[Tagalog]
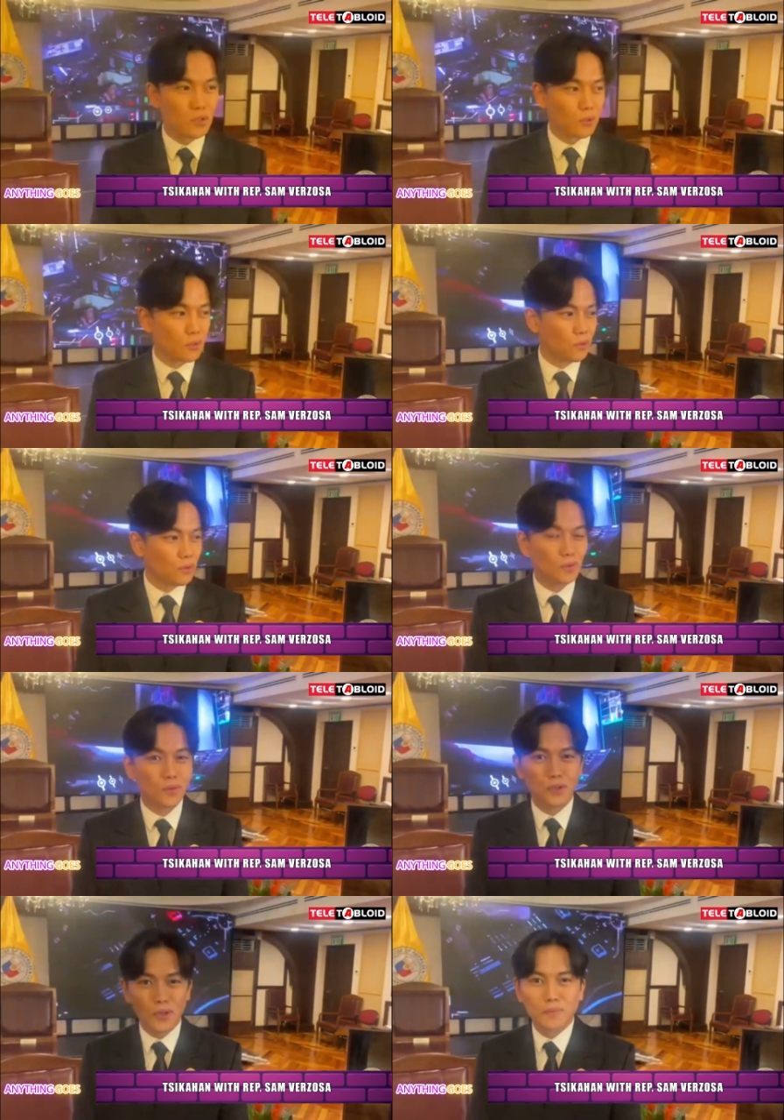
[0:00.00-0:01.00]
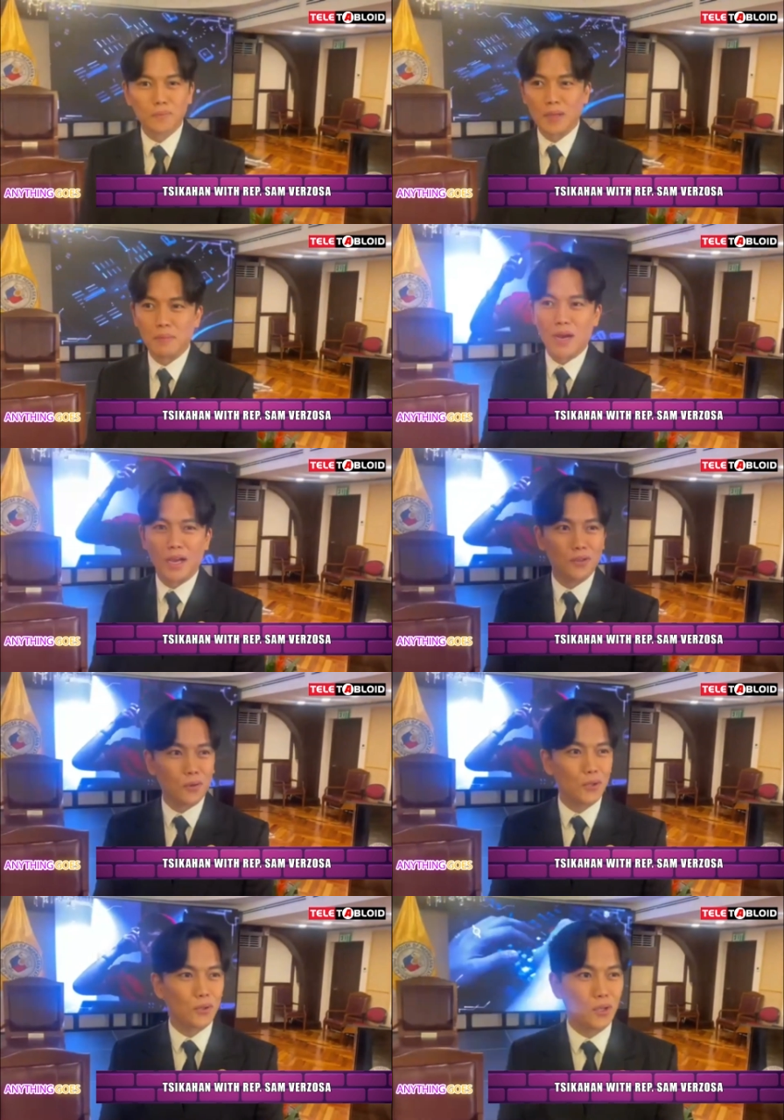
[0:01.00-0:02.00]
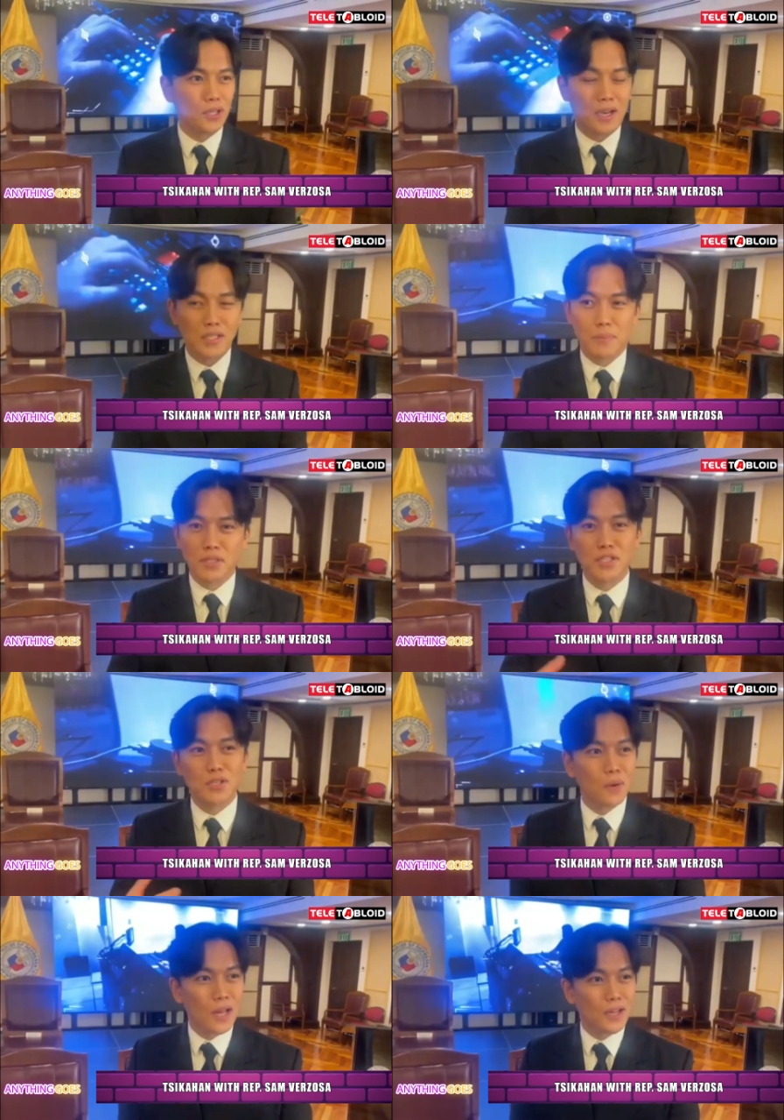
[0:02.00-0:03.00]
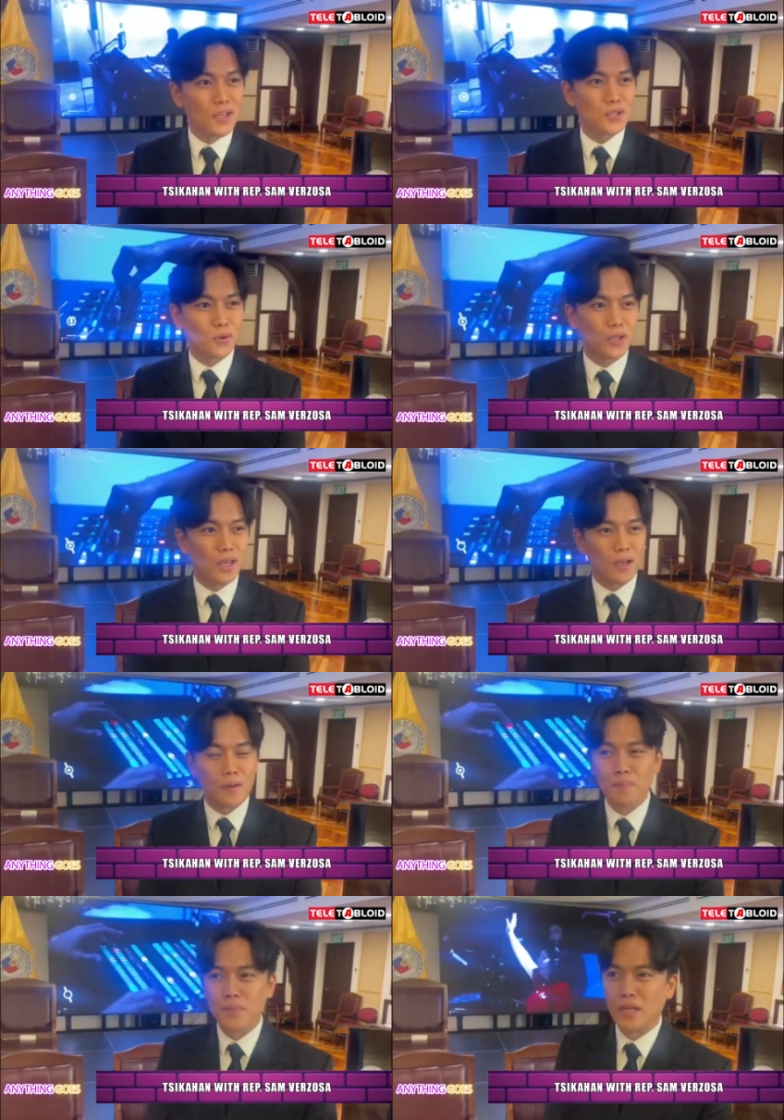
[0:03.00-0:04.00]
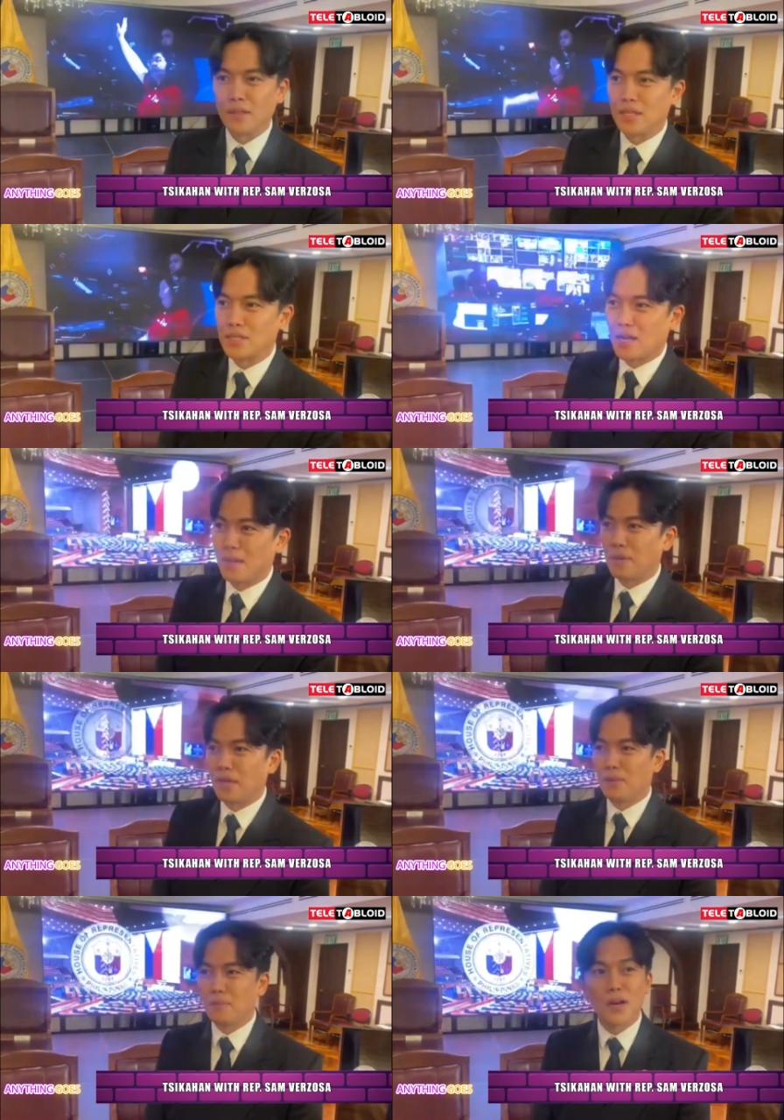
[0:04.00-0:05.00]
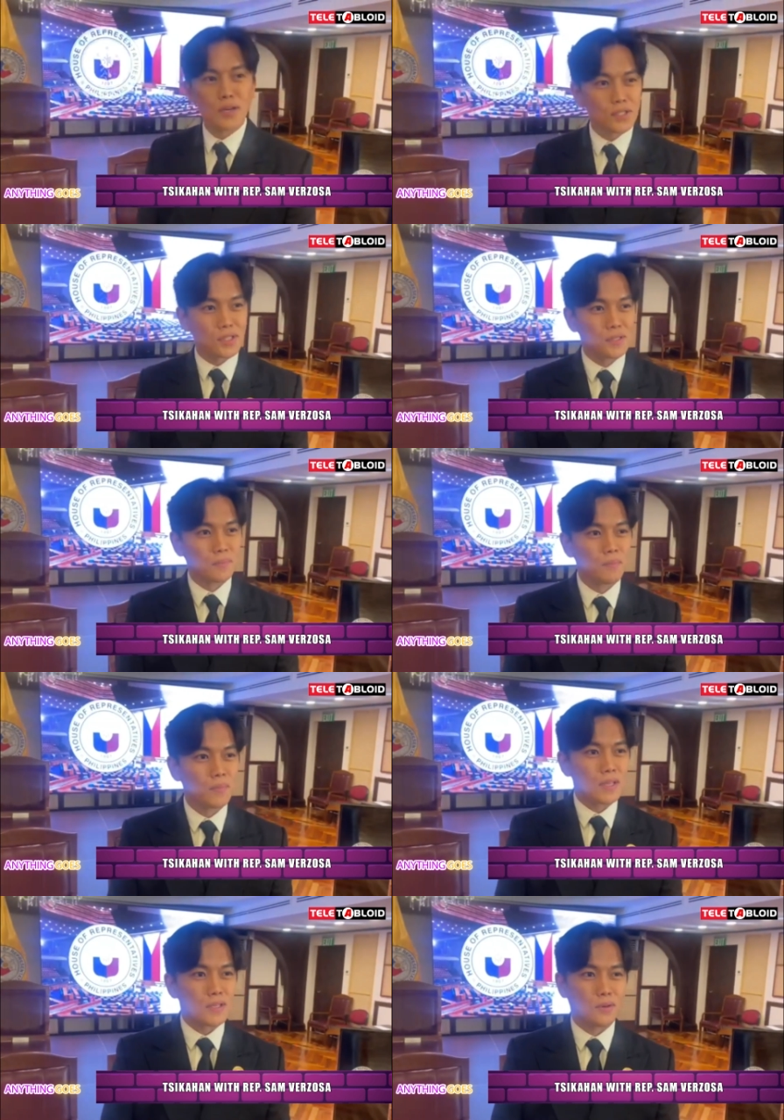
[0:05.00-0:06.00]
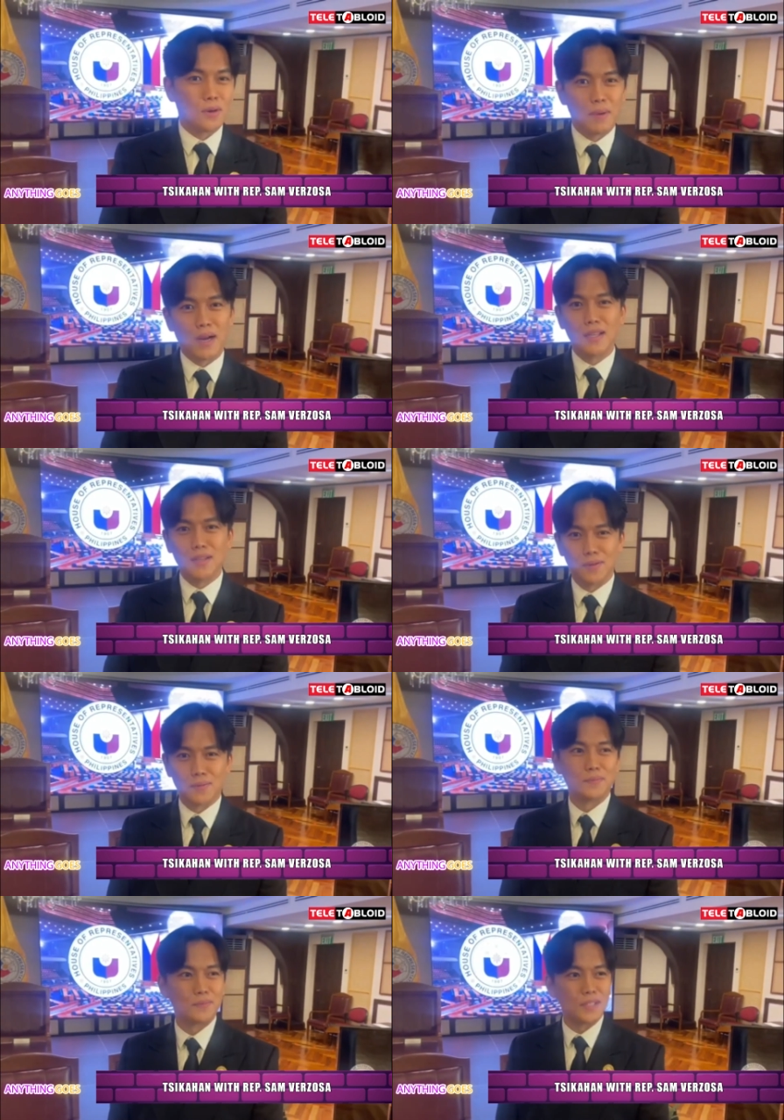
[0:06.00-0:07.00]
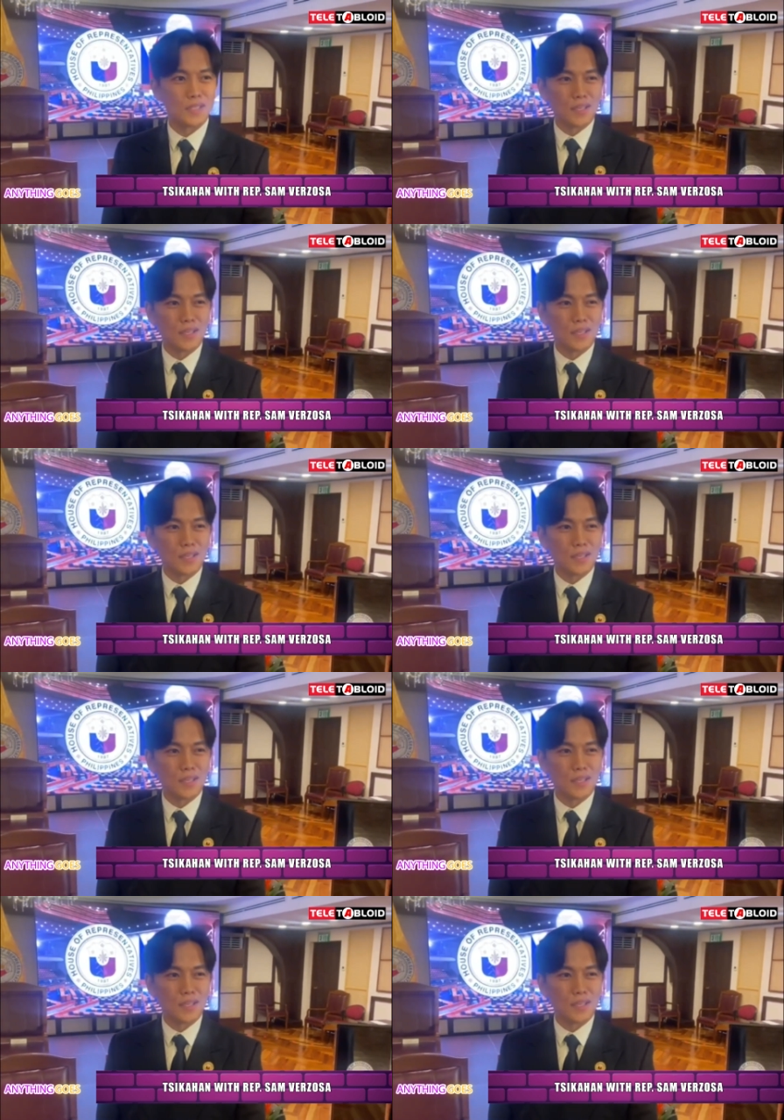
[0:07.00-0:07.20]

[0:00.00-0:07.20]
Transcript: So, yun. Baka ituloy-tuloy niya kasi magsisimula na yung show niya Yes. this coming March. So, abangan ninyo. Yeah.